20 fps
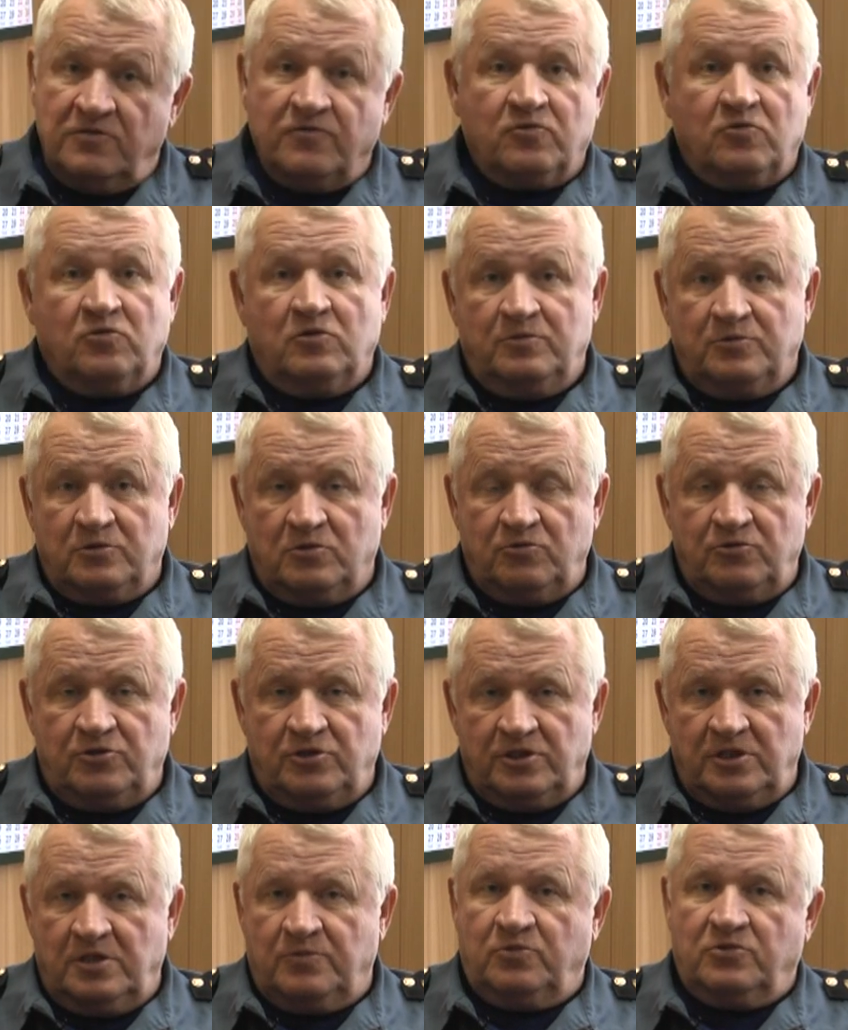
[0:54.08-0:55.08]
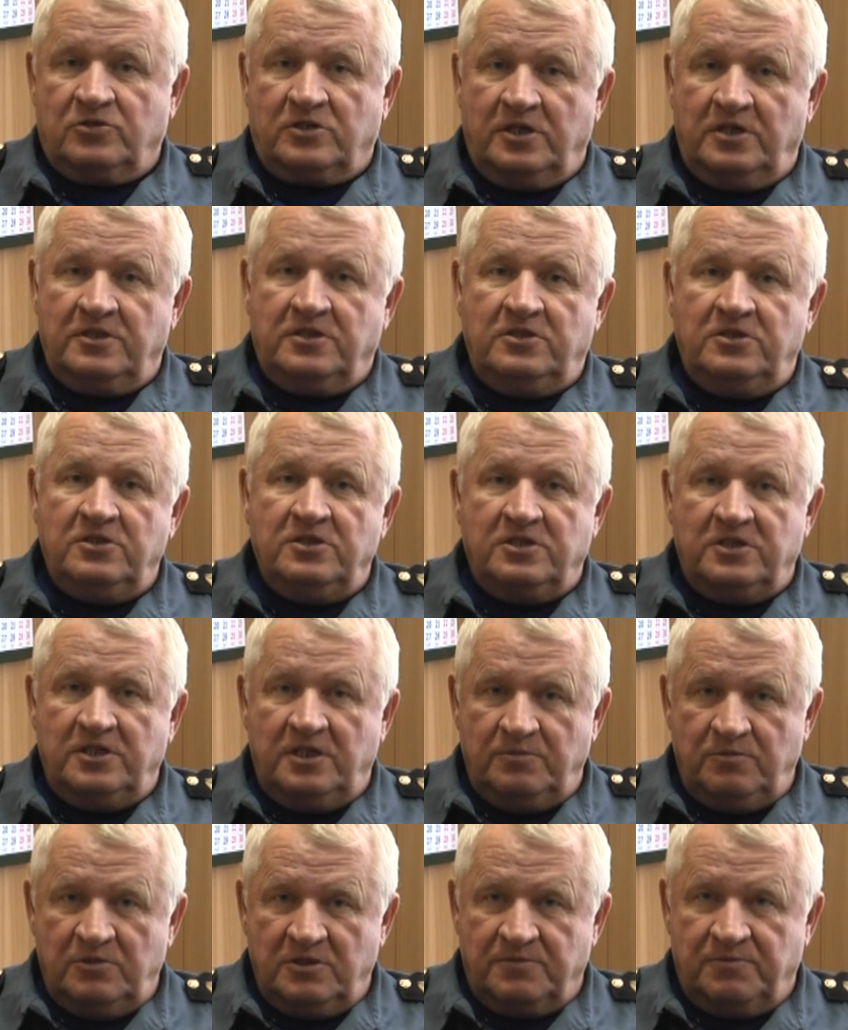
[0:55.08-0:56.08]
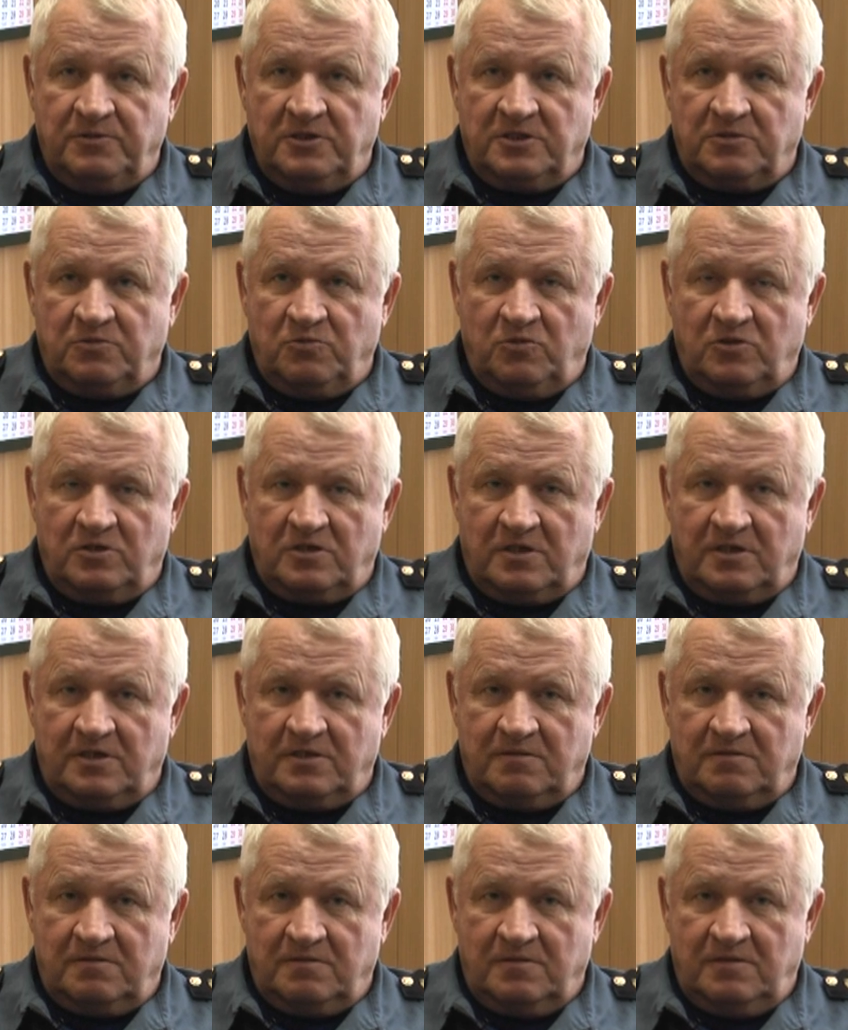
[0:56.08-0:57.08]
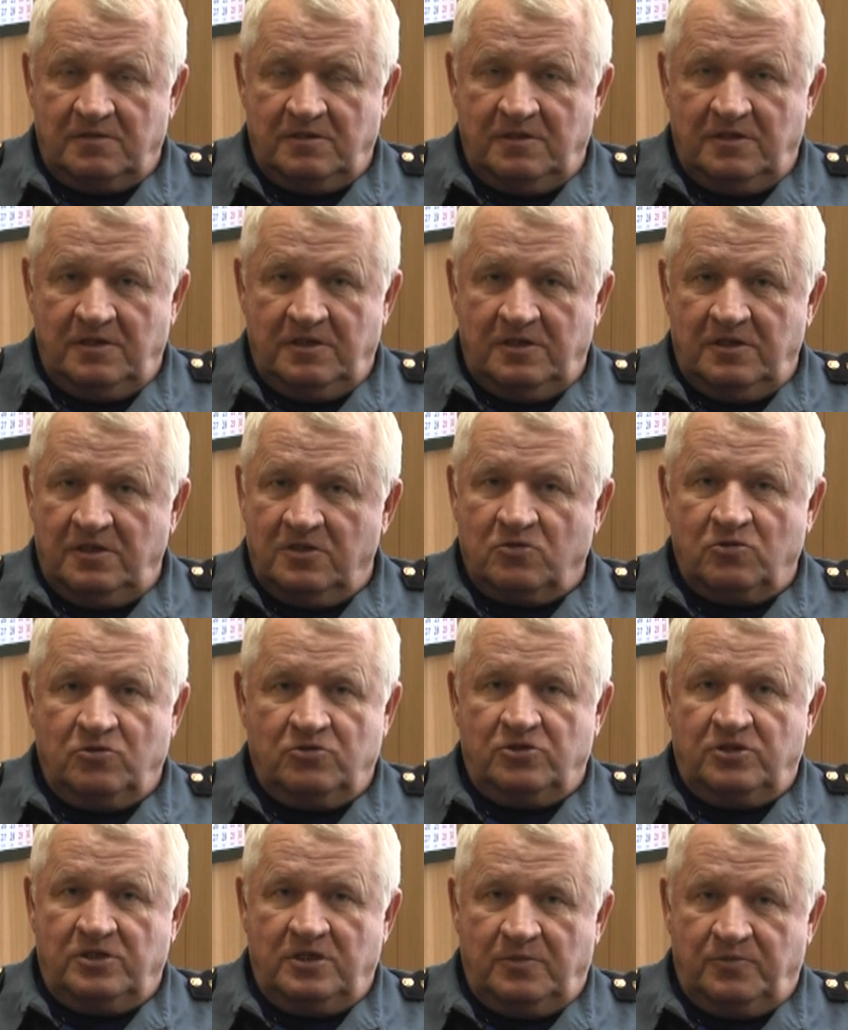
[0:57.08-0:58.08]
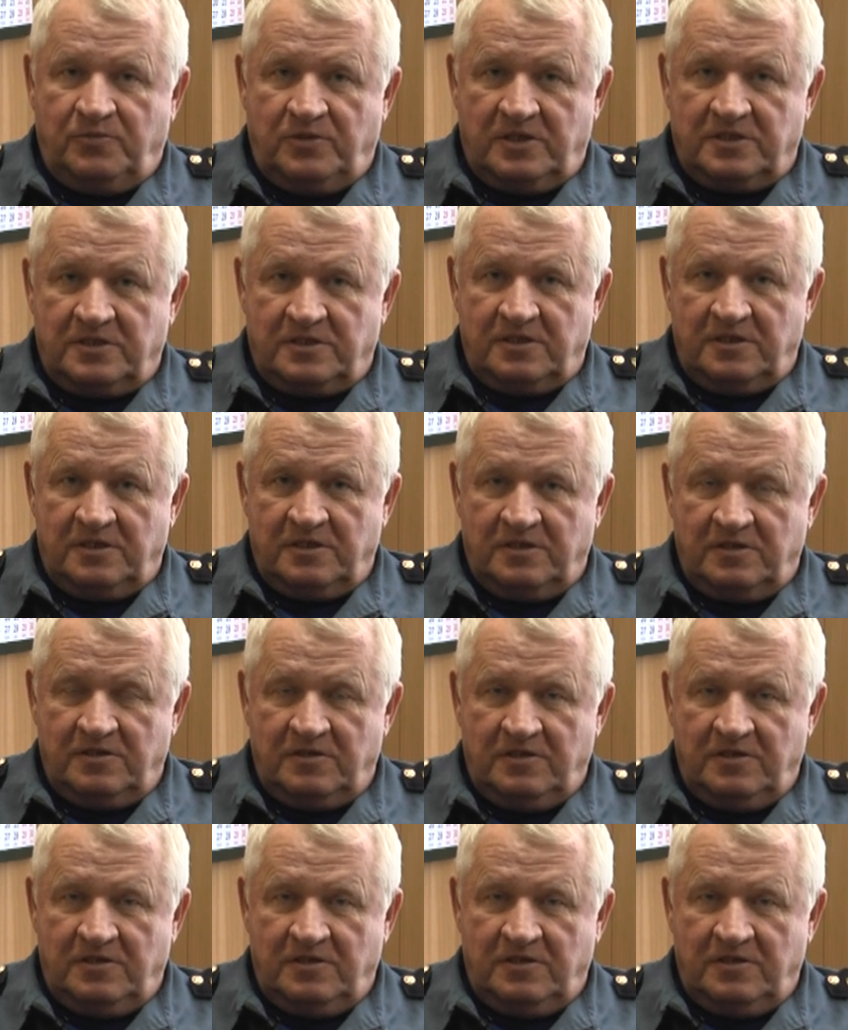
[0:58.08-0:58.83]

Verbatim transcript: в коем случае не отпускайте детей без присмотра. Это очень опасно.